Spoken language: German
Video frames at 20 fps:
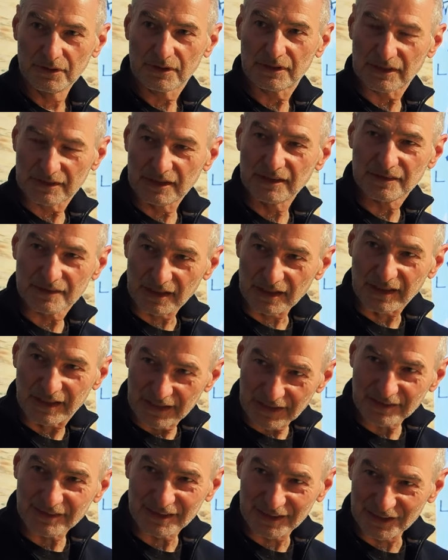Das ist der
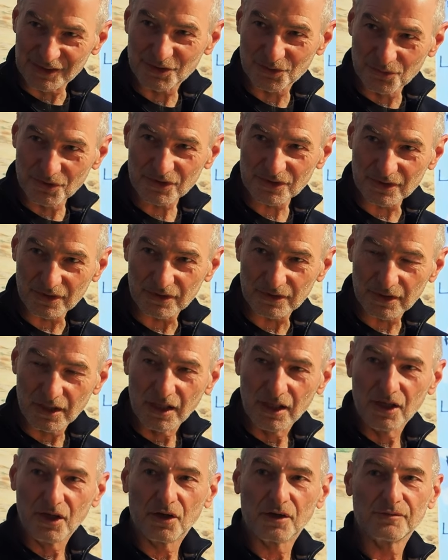richtige Zustand.
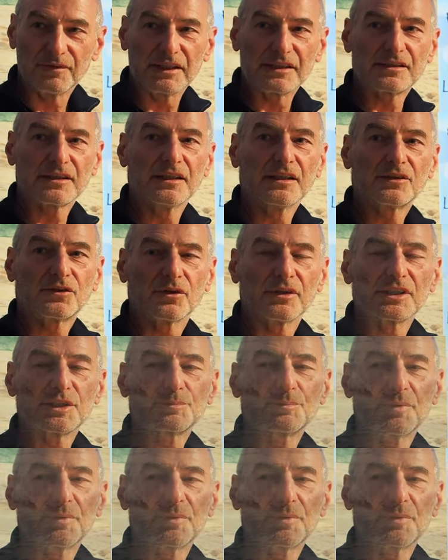Ja. Und wenn ich da ins